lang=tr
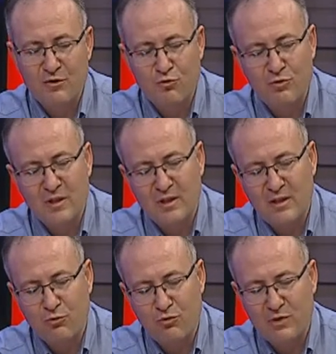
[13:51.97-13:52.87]
ki şurada
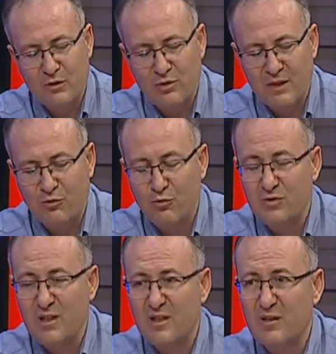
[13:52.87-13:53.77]
gene görsel olarak
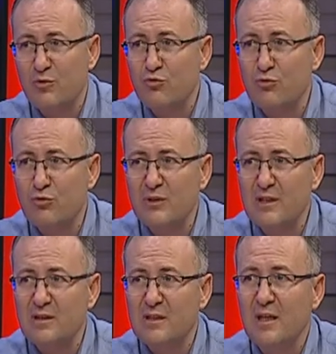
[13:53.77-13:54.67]
gösterdiğimiz şu
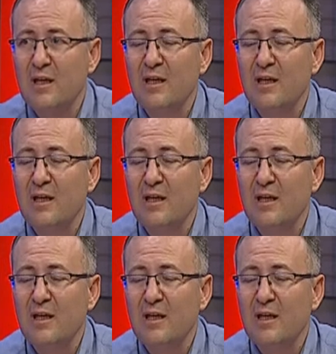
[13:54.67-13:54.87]
noktadır.